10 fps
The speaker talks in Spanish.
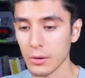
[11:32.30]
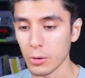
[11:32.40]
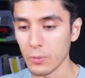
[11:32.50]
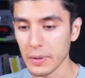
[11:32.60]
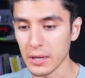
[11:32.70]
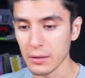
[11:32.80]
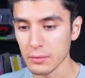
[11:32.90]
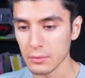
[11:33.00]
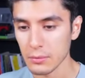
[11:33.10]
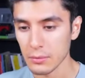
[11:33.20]
¿Un eh.
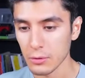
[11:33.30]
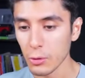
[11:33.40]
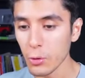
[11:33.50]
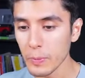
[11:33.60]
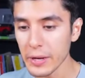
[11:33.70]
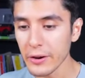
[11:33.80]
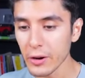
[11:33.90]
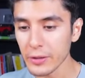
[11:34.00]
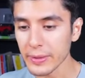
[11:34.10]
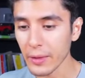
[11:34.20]
minion? un minion
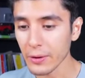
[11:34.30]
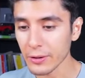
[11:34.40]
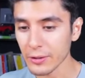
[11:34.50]
contador,